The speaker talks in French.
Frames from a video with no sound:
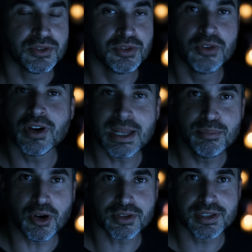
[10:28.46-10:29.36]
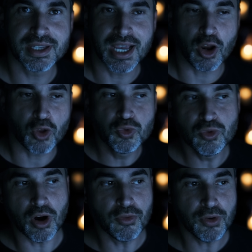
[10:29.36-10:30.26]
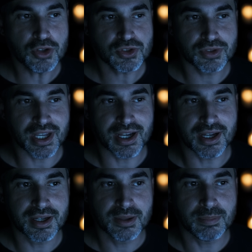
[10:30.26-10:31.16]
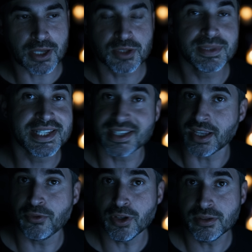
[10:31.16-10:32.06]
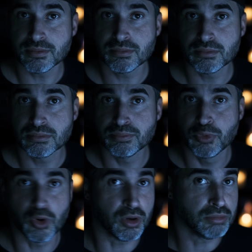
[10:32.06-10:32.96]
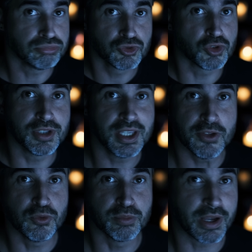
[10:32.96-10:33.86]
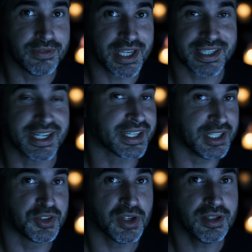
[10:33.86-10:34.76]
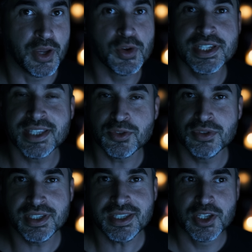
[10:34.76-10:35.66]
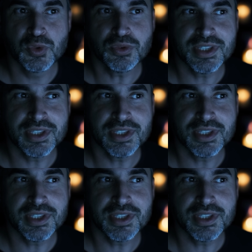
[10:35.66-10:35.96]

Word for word: devant la porte. Alors nous, en France, on a par exemple des interphones pour euh, sonner et nous prévenir qu'il y a quelqu'un. Et aux États-Unis, ils ont